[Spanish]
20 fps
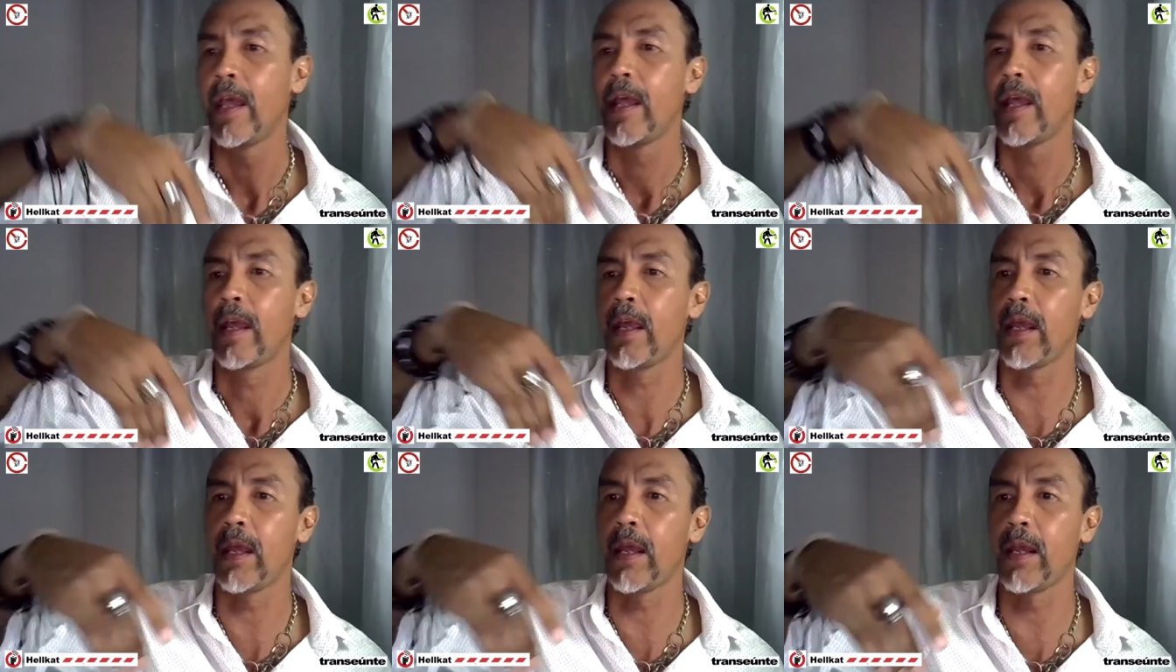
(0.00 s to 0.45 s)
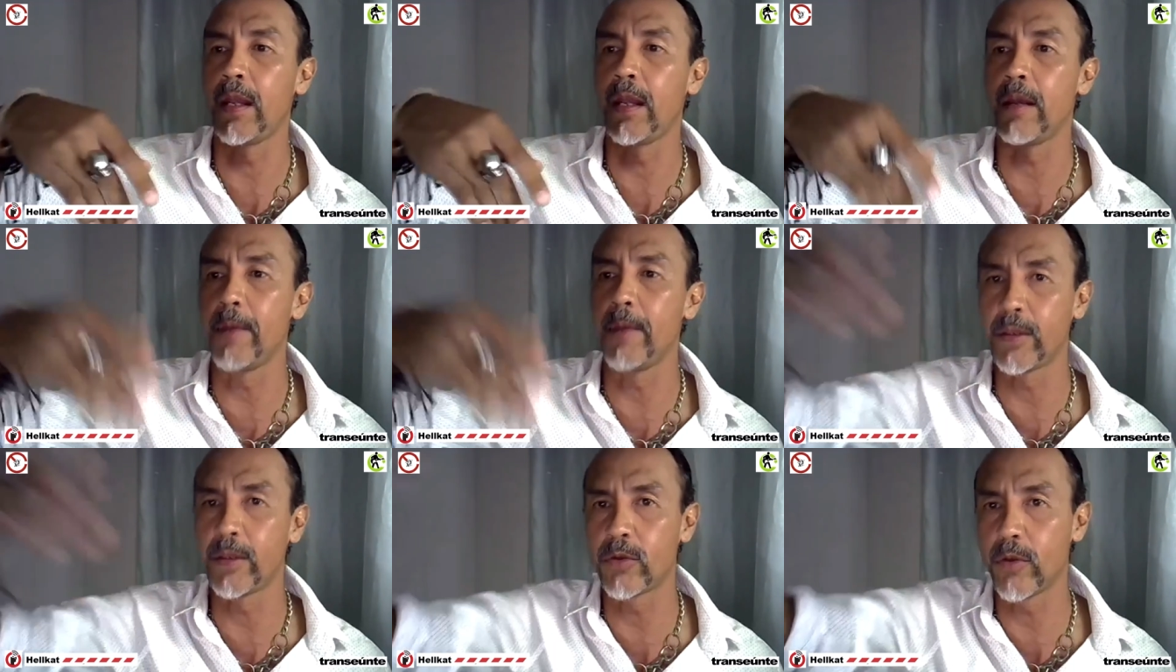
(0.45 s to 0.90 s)
Eh, el
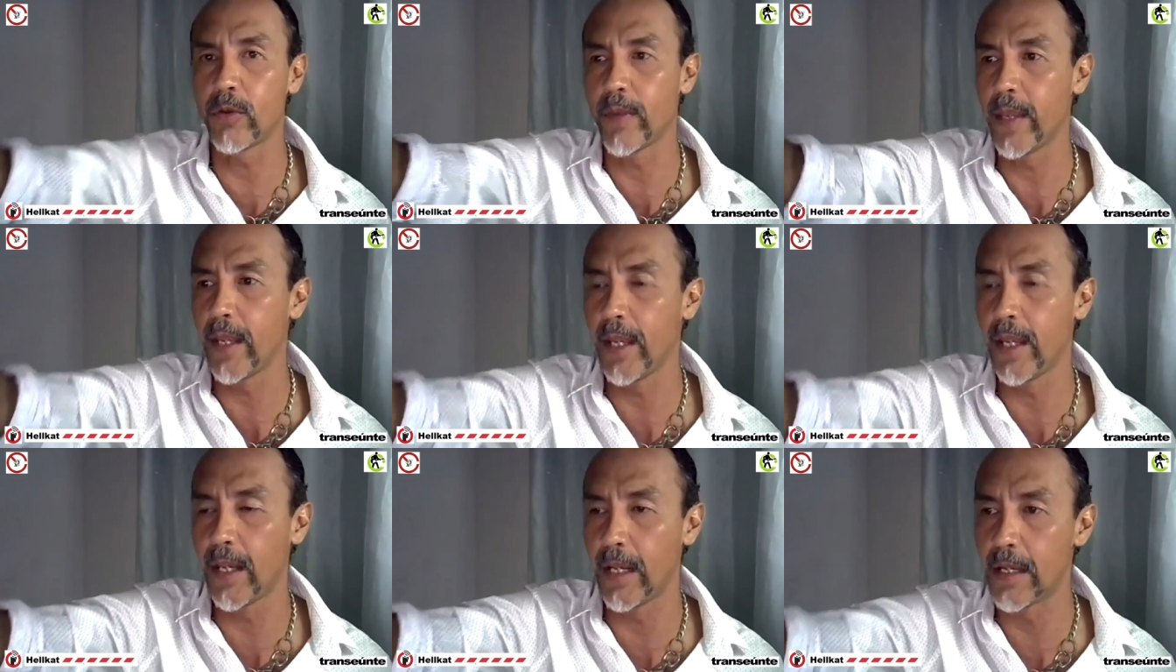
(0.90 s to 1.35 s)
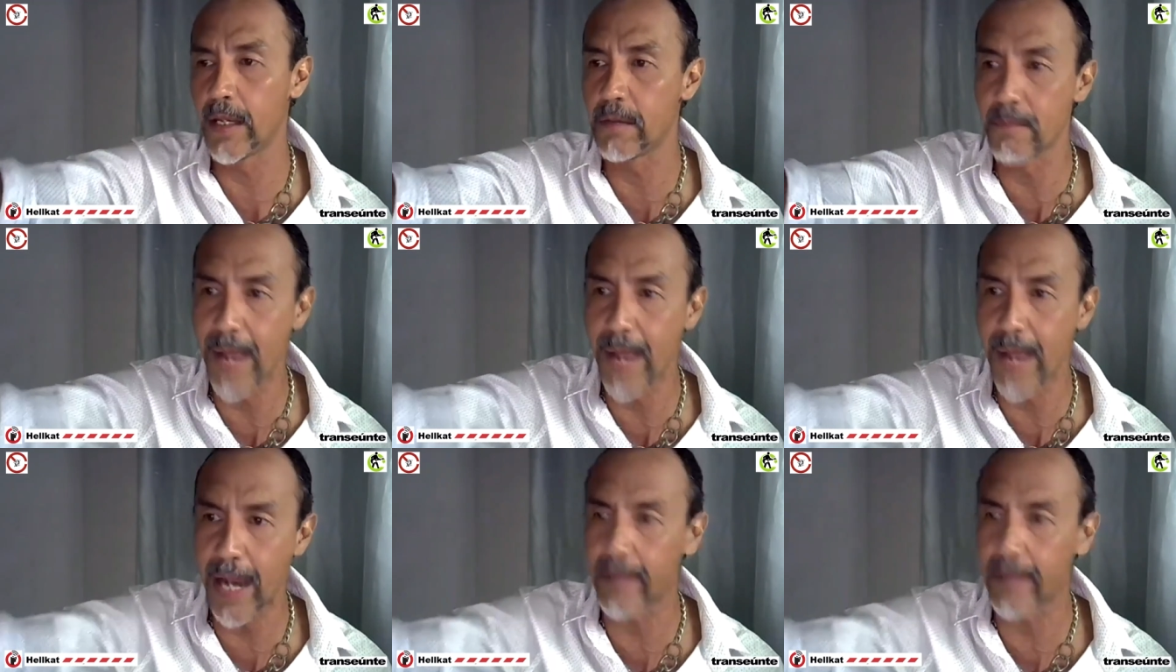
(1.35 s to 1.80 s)
evento del
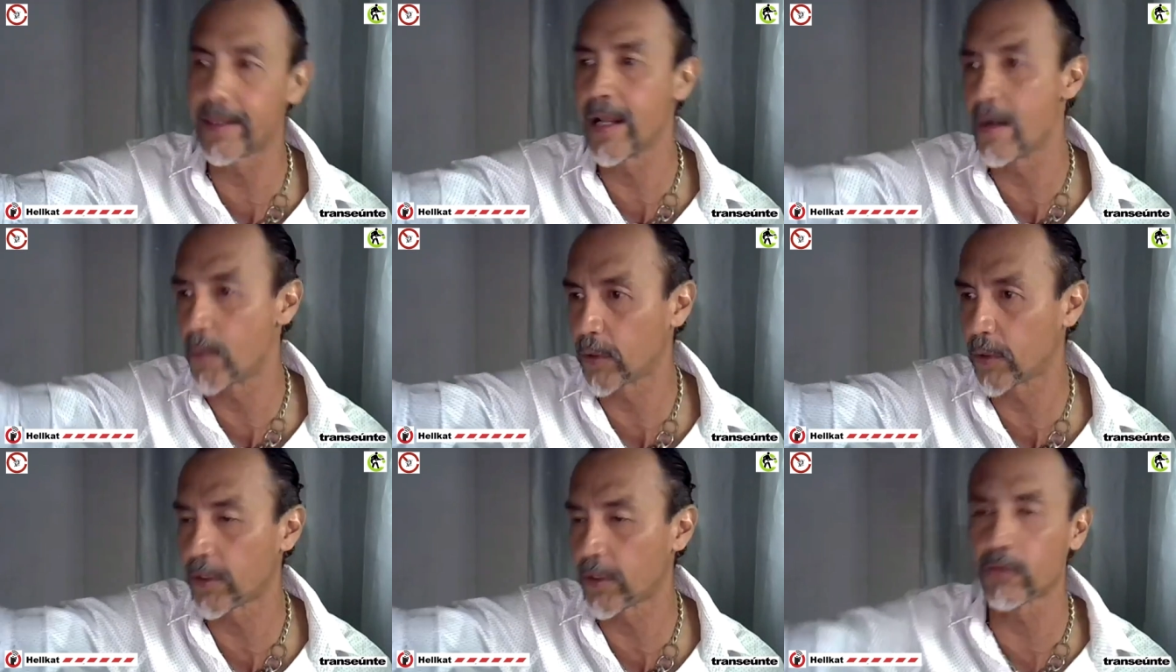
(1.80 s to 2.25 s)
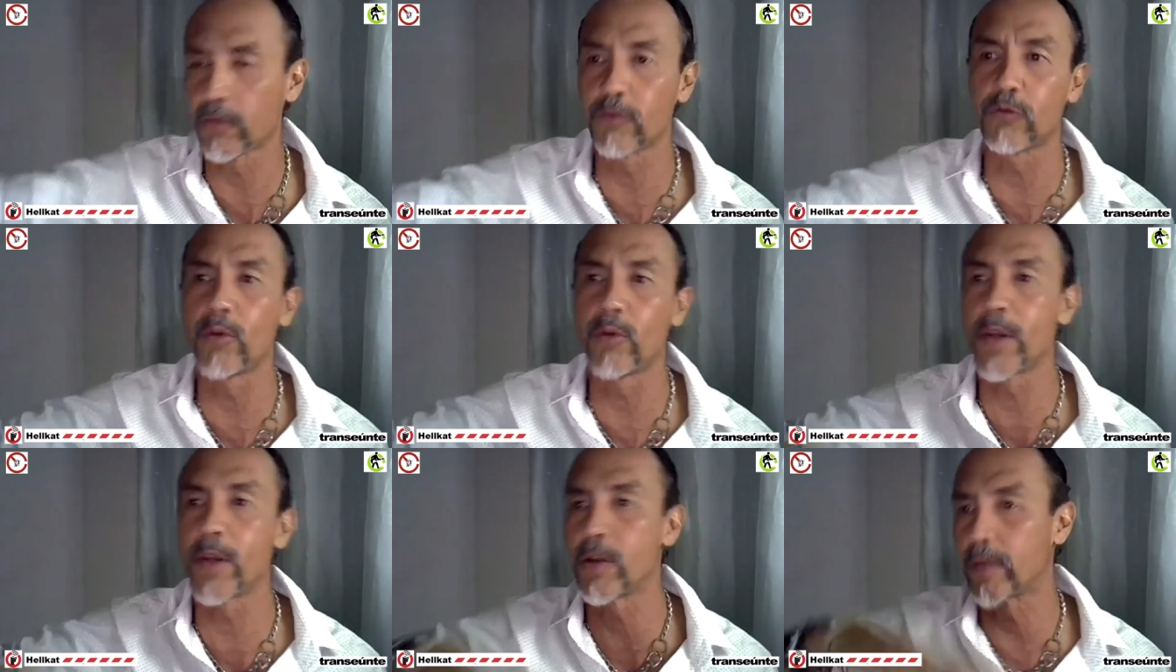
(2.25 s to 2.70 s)
IMAC de la muerte es un
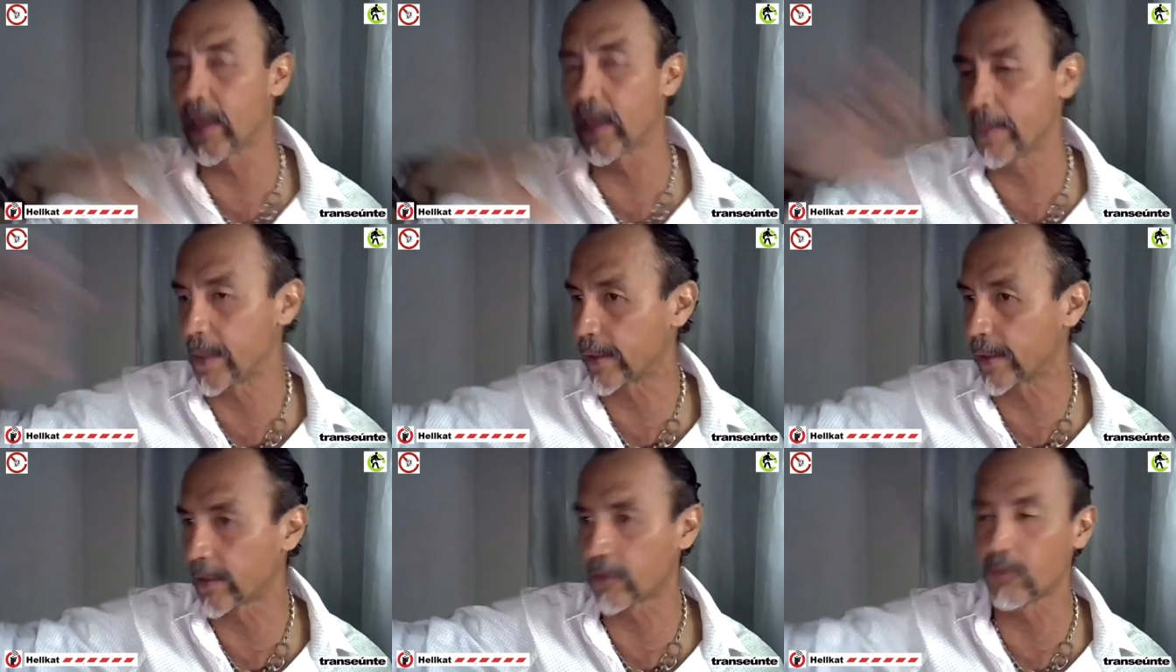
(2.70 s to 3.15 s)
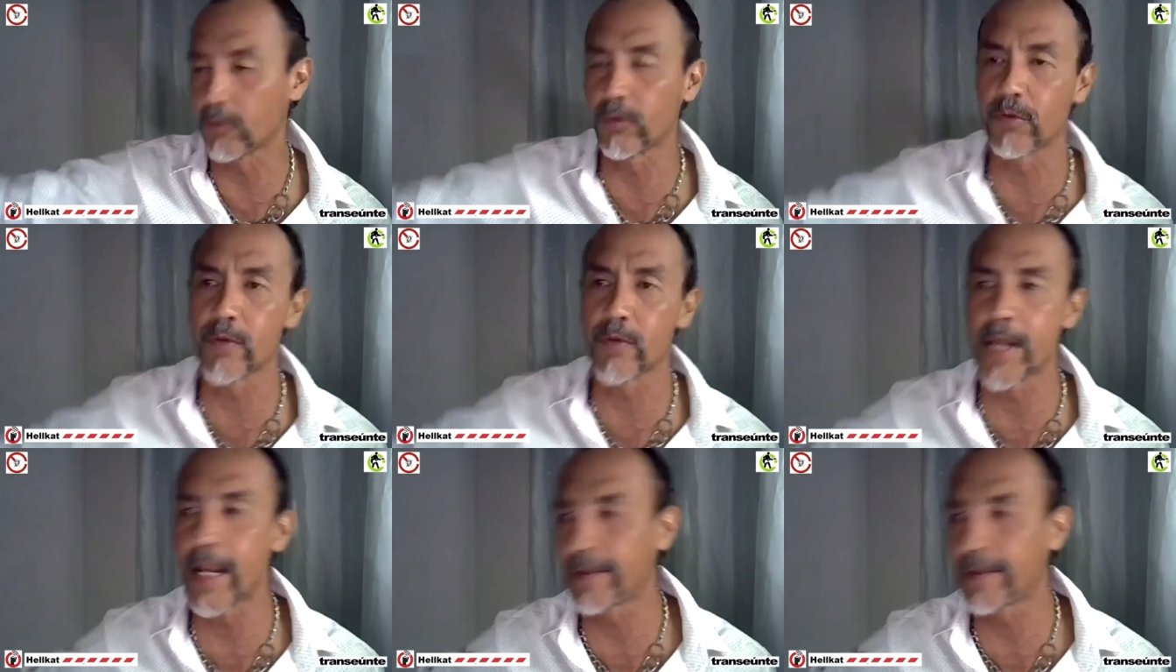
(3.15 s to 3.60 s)
sueño también resultó
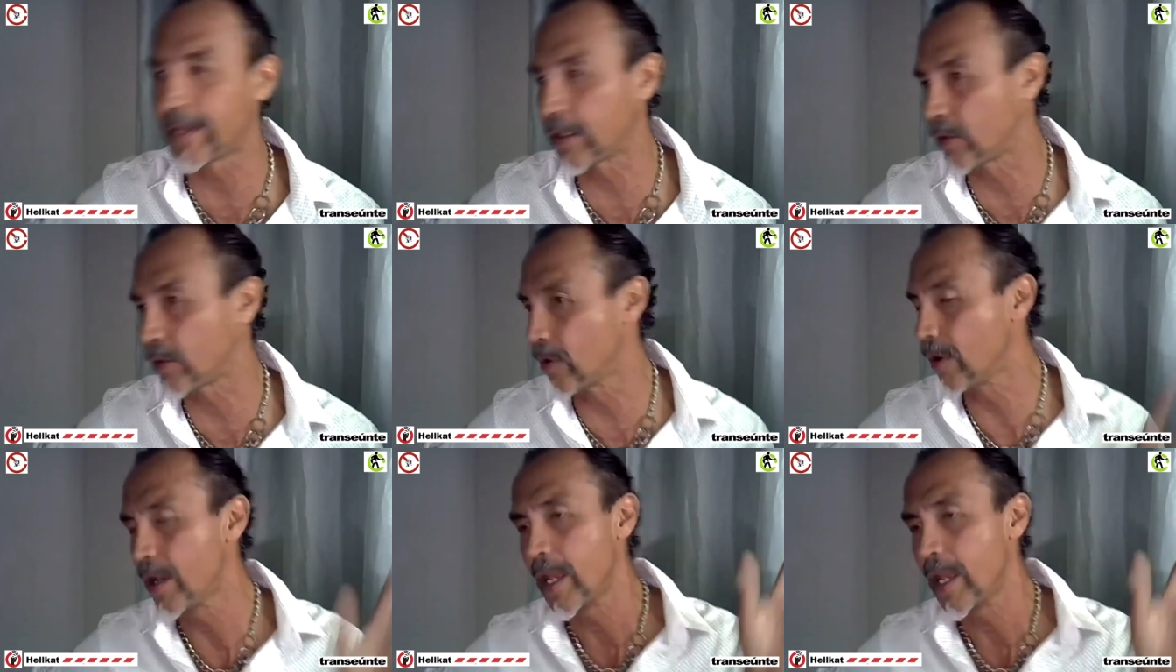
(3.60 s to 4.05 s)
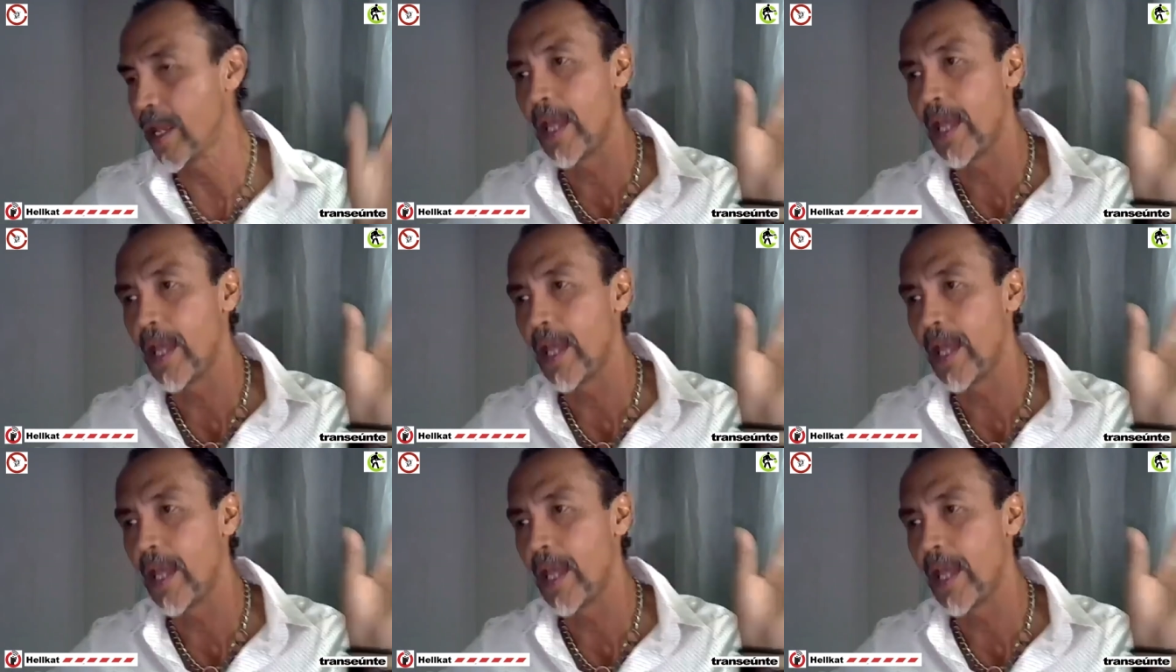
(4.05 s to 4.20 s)
un éxito.